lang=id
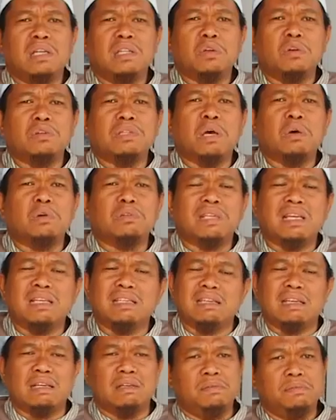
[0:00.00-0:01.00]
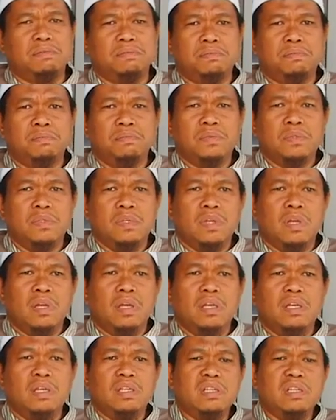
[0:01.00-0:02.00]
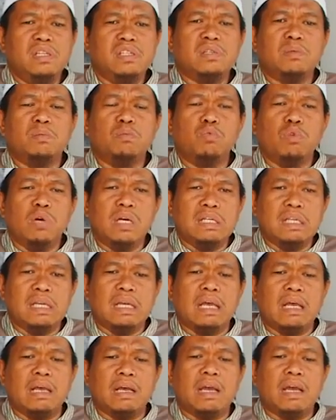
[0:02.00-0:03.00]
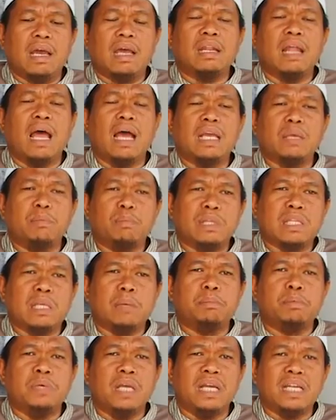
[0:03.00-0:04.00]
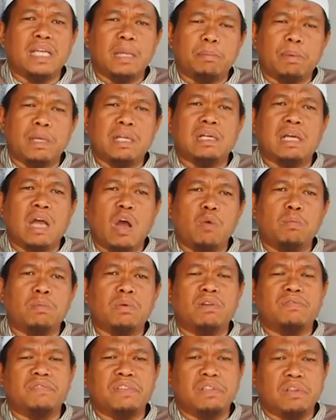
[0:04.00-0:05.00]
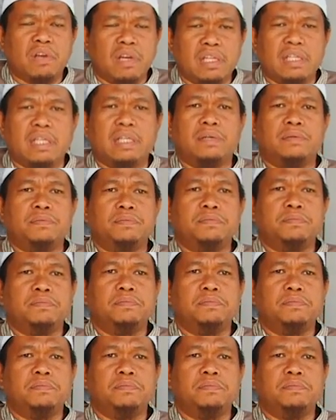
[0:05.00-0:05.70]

dan kota-kotanya ini semuanya karena akibat kebiadaban kaum Rafidah ini